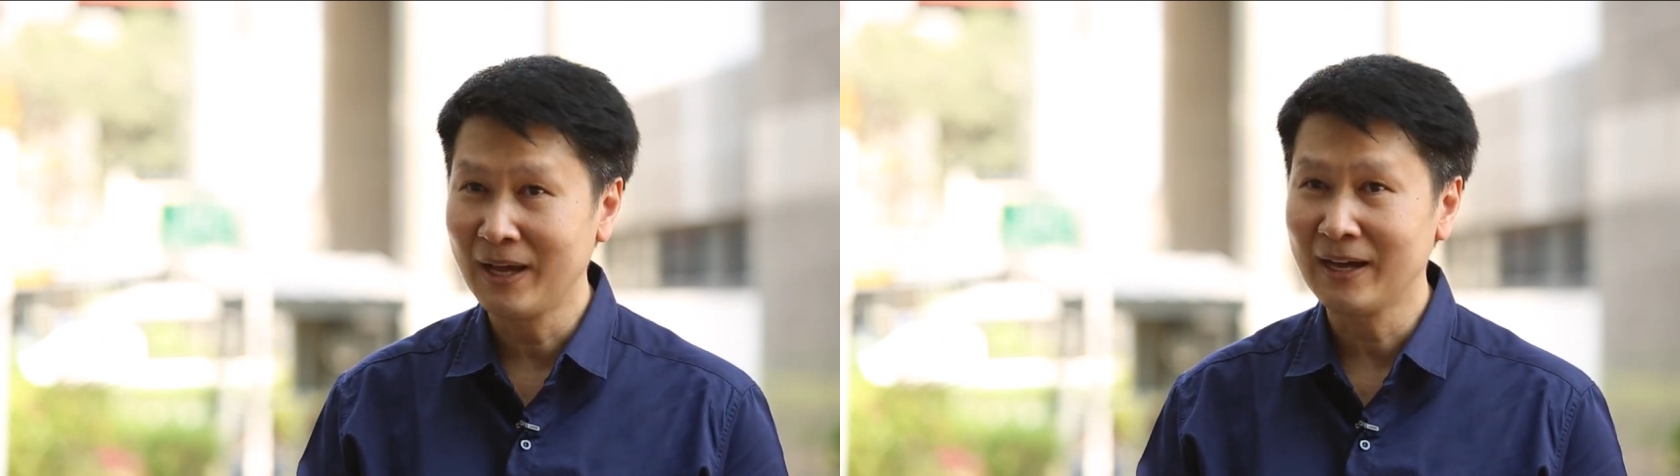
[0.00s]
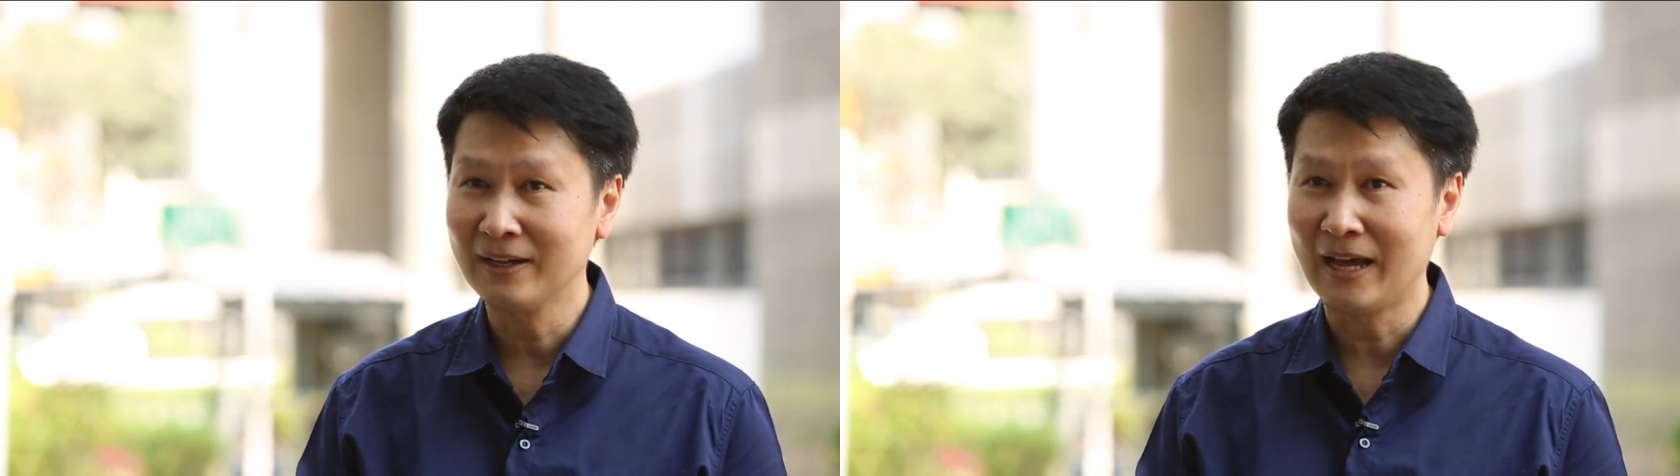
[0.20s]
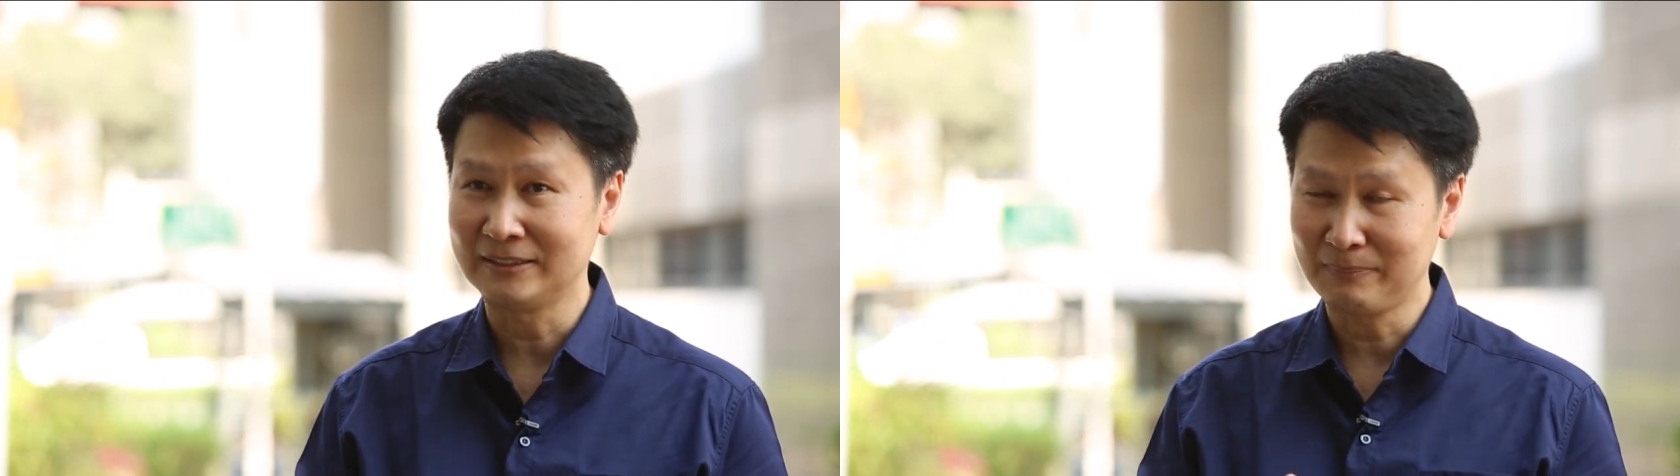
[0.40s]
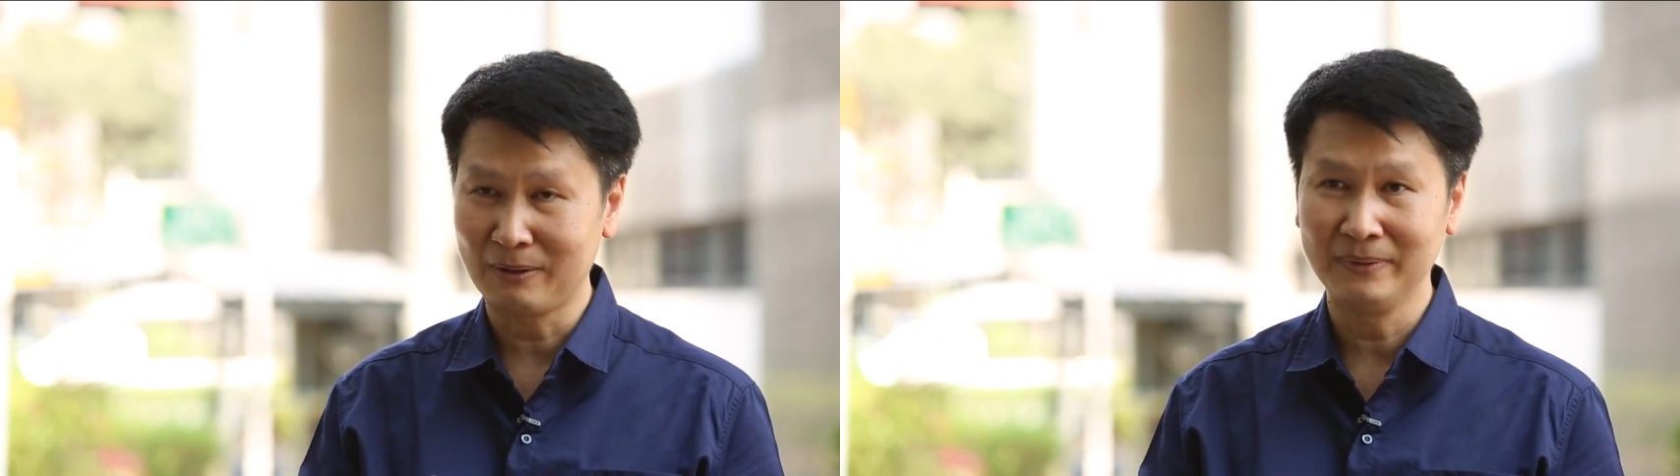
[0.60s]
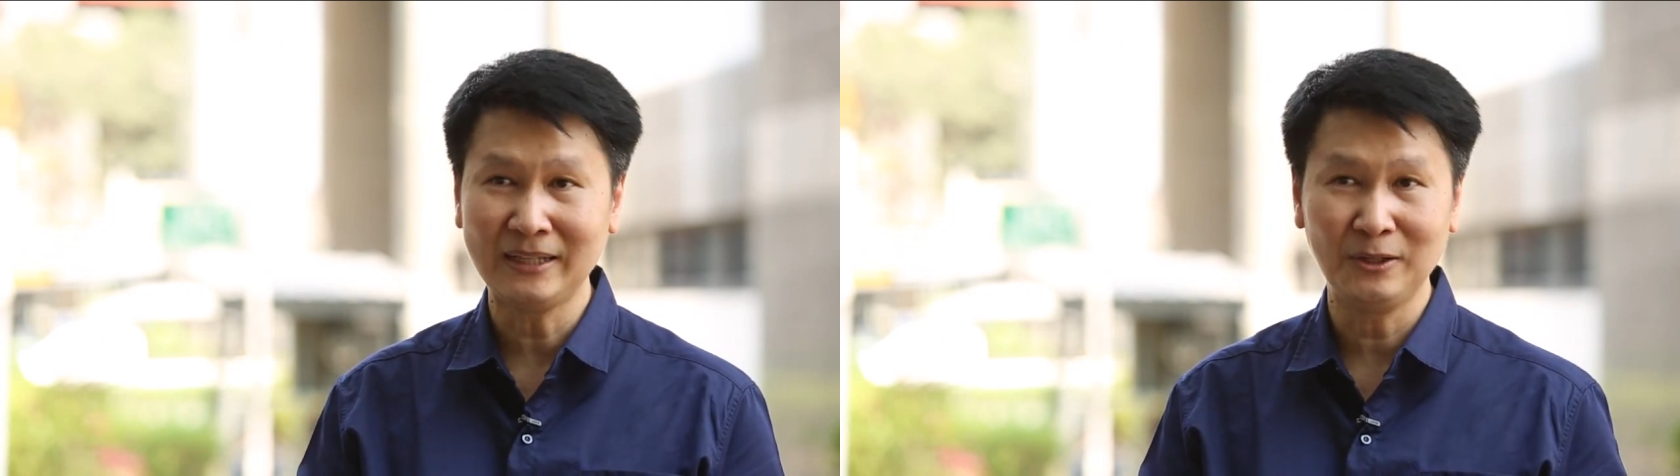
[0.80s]
มากอาจจะบ
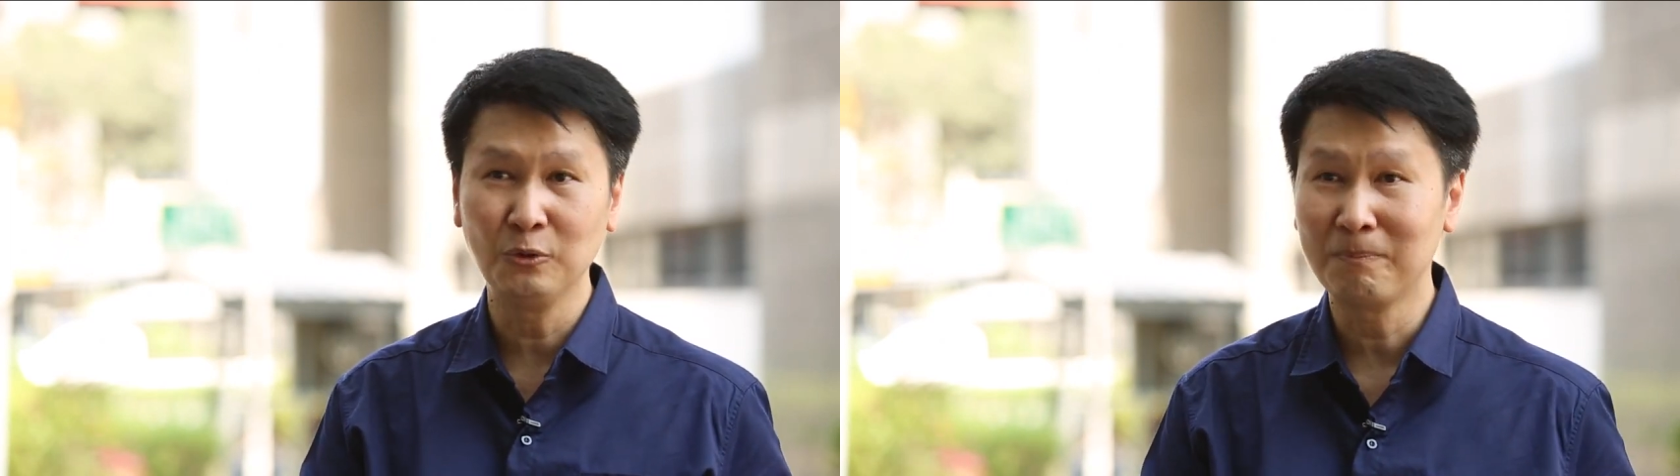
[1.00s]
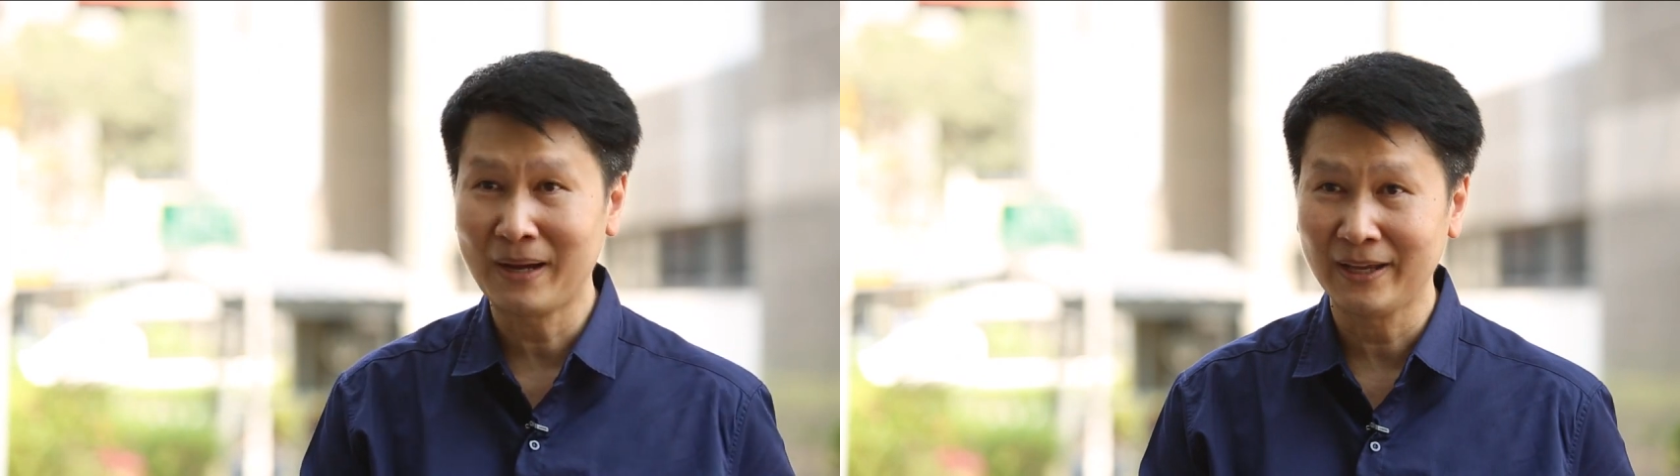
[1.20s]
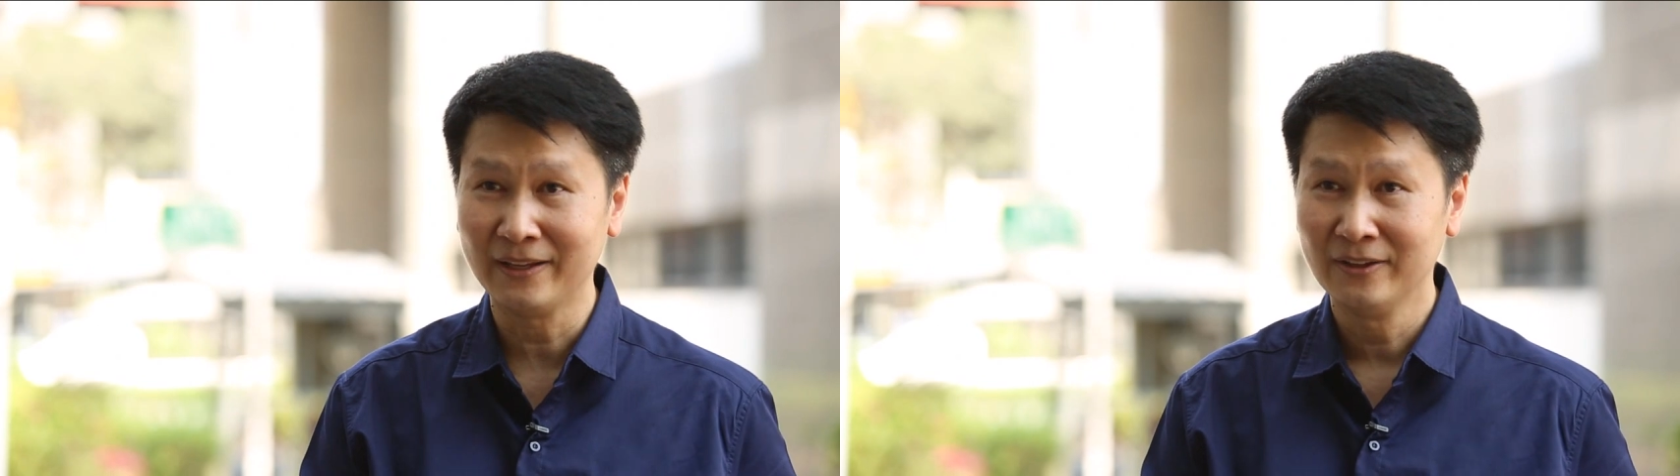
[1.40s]
อกไม่อยากให้ลูกไป